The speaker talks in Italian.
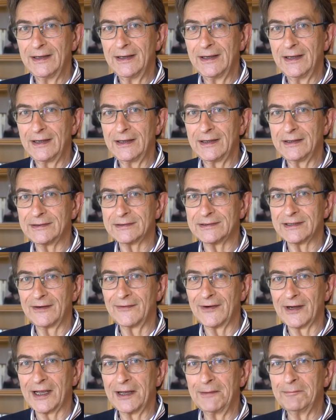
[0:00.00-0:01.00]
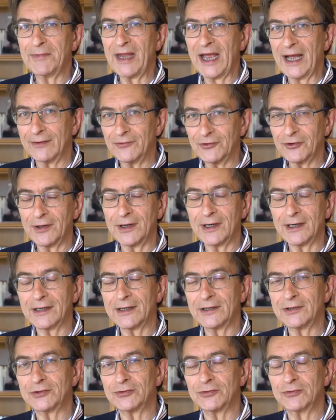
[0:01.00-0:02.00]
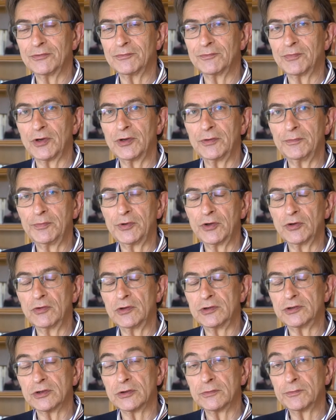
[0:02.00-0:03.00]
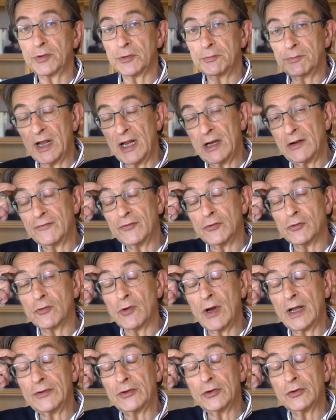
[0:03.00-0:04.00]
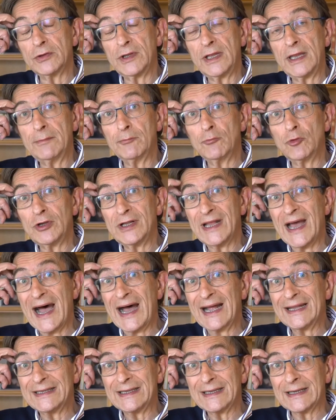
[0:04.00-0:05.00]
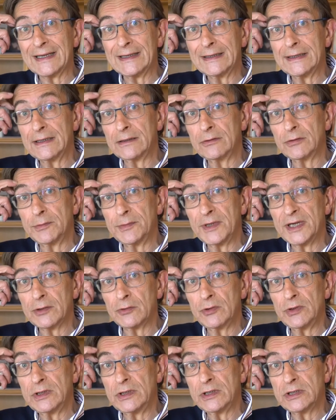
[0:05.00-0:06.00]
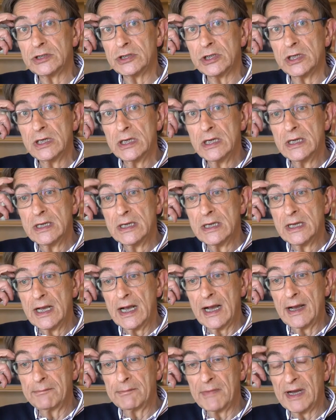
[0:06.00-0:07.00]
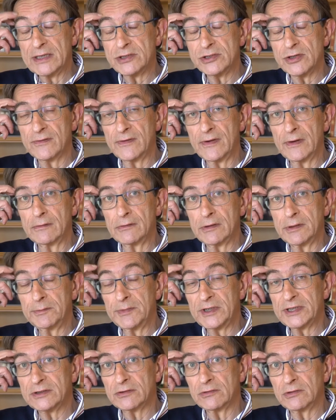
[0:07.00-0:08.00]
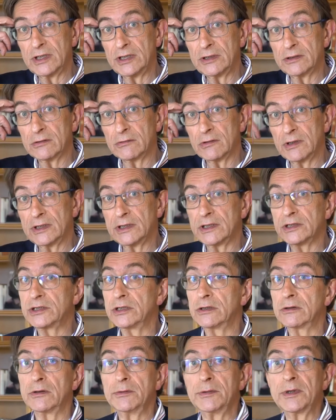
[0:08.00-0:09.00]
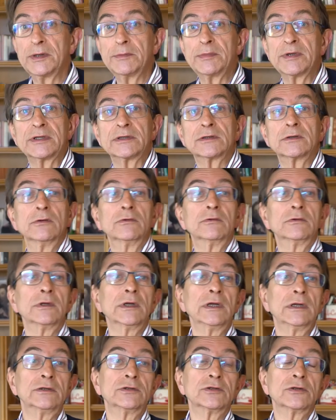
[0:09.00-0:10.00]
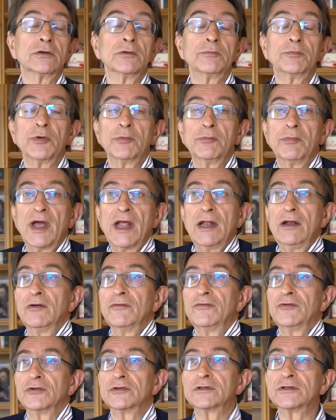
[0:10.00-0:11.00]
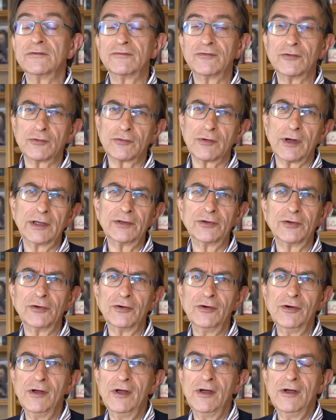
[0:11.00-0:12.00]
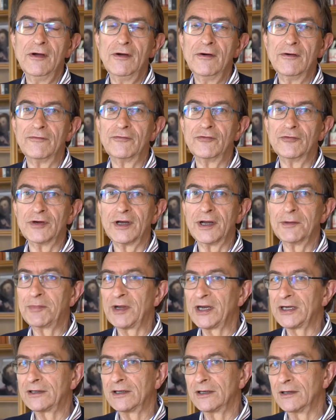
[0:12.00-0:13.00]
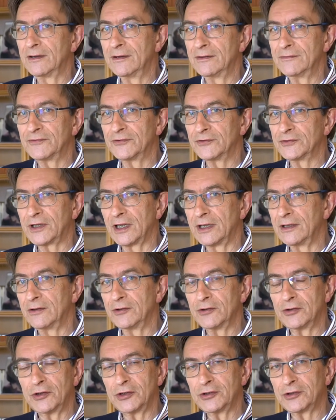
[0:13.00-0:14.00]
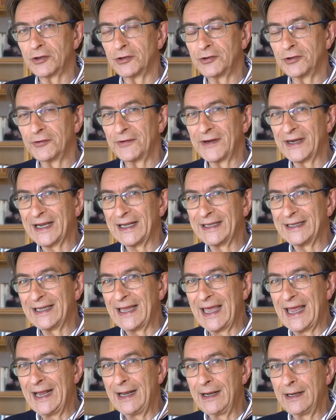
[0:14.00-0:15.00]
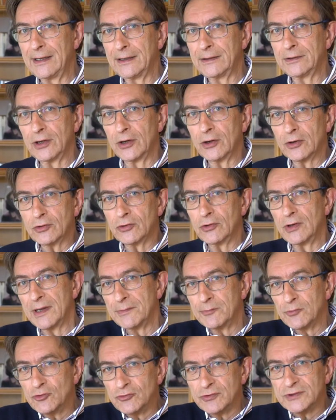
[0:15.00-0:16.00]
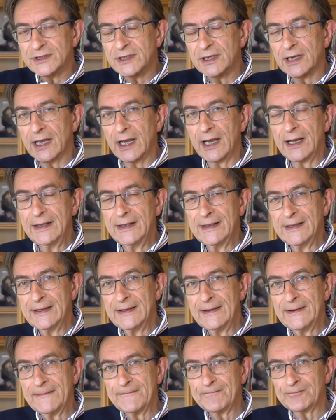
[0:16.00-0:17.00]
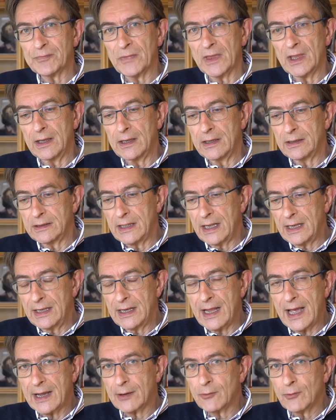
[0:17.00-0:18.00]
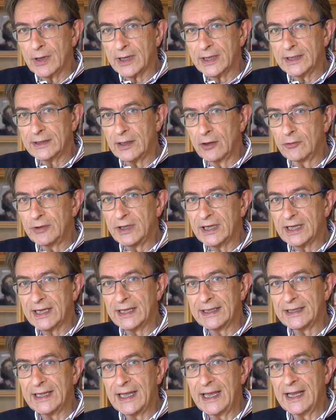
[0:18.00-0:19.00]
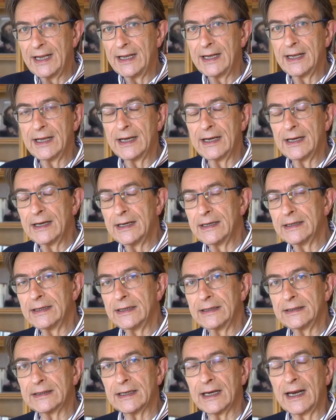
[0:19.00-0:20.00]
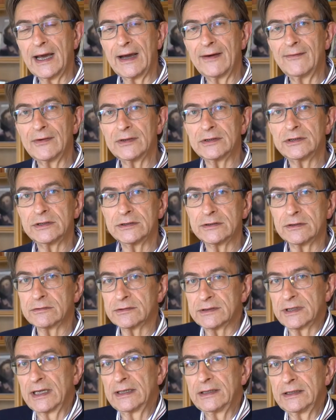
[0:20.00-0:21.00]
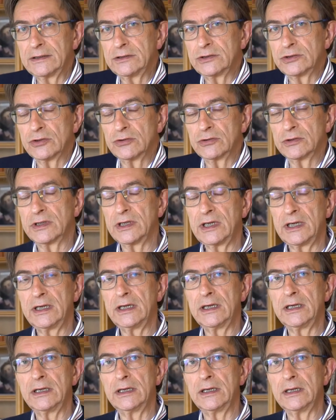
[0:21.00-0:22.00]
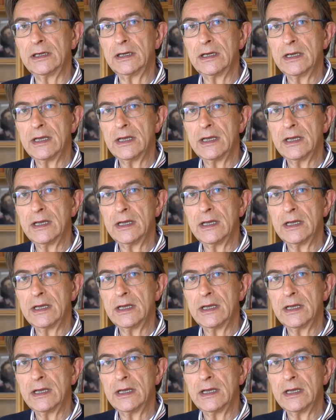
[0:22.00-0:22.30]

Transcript: eh, stava cambiando, era cresciuto un po' di più. Il giorno più bello fu quando dei Muidati, che nel 2015 a maggio avevano rimesso dentro 45.000 persone. Il giorno più bello forse fu quando fu riaperta Fontana del 99 Cannelle, no? con la musica eh, dell'acqua che da ogni cannella rientrava. Ci sono stati giorni